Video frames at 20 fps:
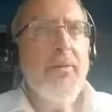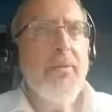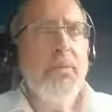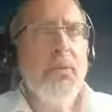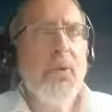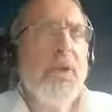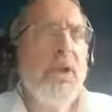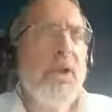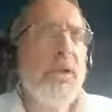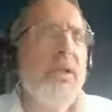
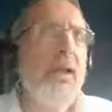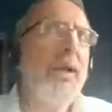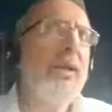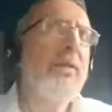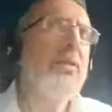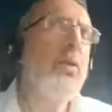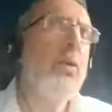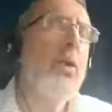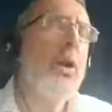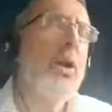Но иногда они
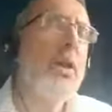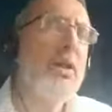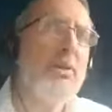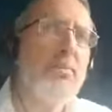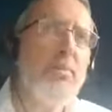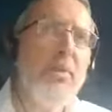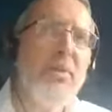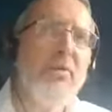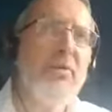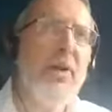вдруг
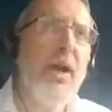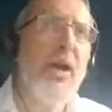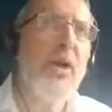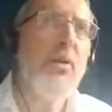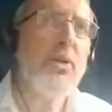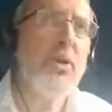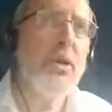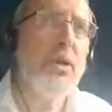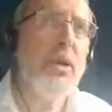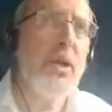
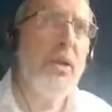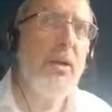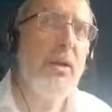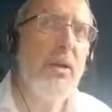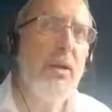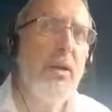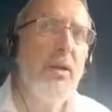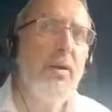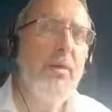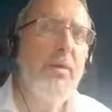разбиваются
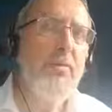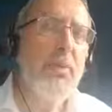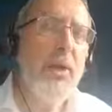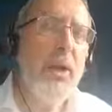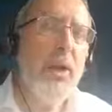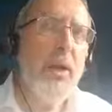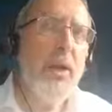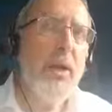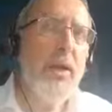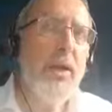
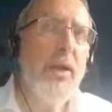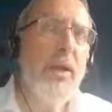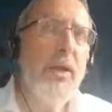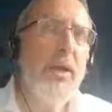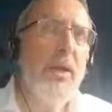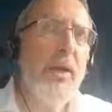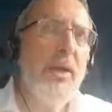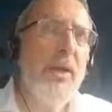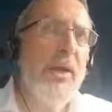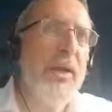
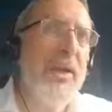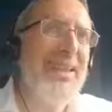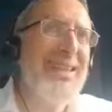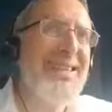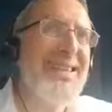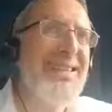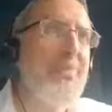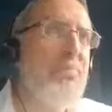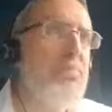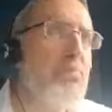и, и
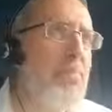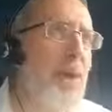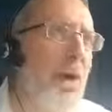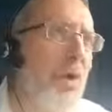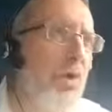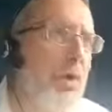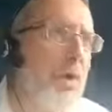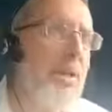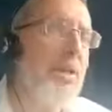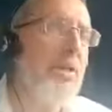
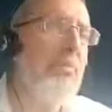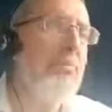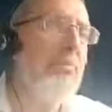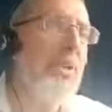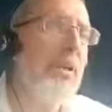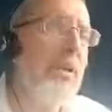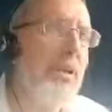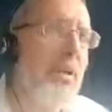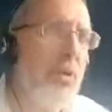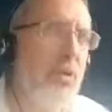рассыпаются на
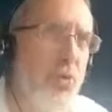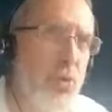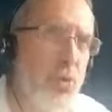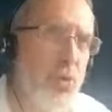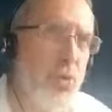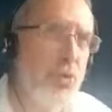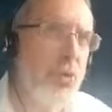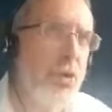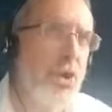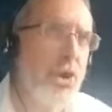мелкие
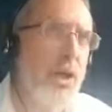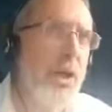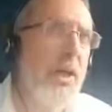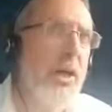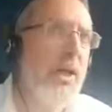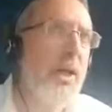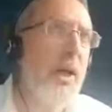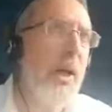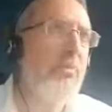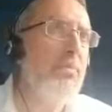кусочки, и
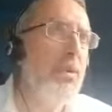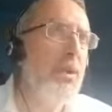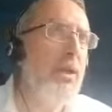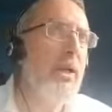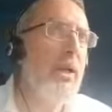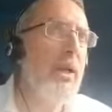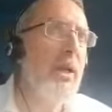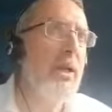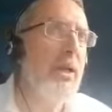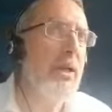как будто
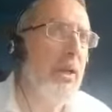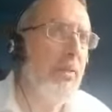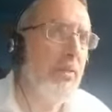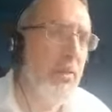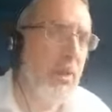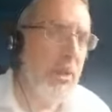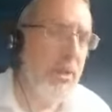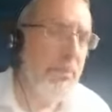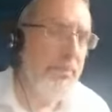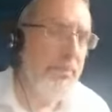их и не было.